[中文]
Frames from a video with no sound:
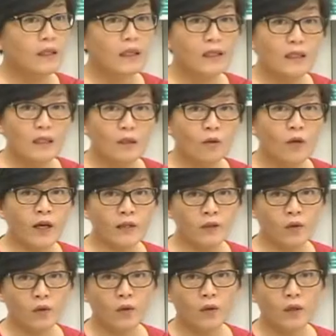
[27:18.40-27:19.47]
很可观
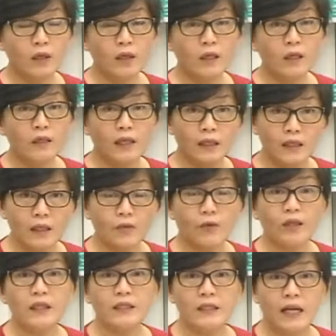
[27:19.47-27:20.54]
哦。那能
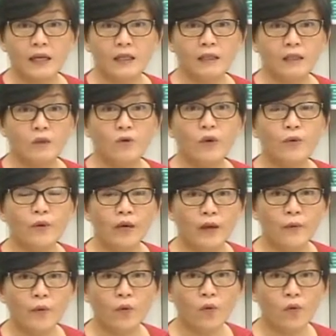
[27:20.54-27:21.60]
源的价格会越
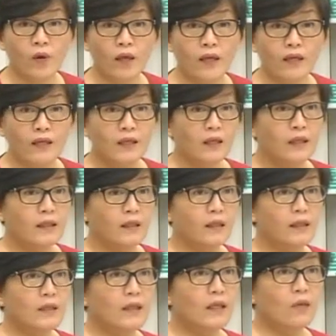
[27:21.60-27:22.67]
来越贵，
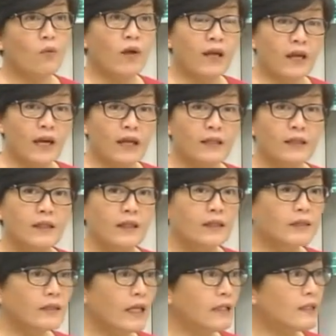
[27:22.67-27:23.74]
可是另外看
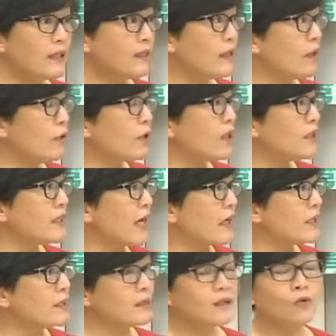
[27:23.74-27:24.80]
再生能源的
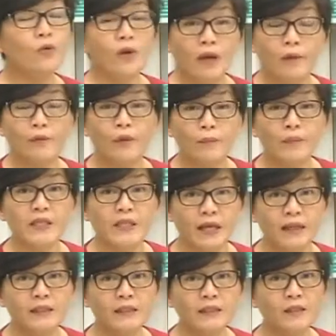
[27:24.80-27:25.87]
价格是越来越
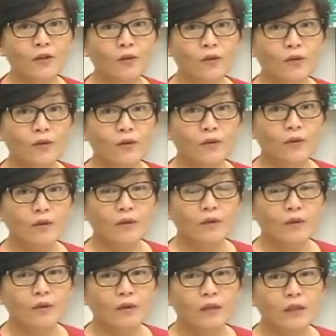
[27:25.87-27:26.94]
便宜哦。
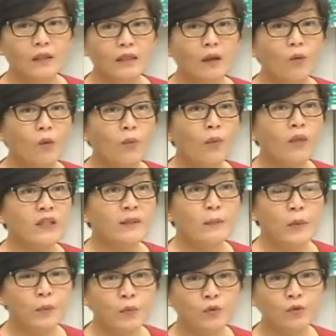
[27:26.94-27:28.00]
那我们为什
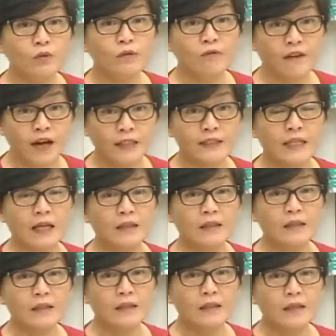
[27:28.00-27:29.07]
么不去发展？
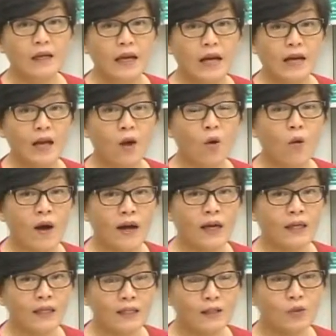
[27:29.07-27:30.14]
还要
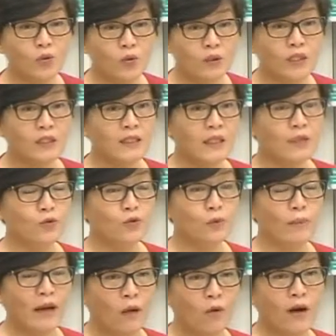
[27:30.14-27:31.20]
花更多的钱去
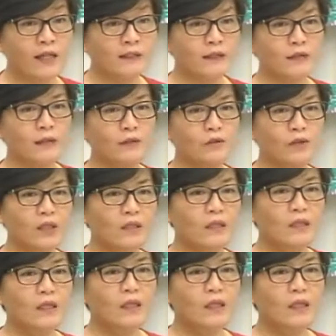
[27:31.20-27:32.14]
买化石能源，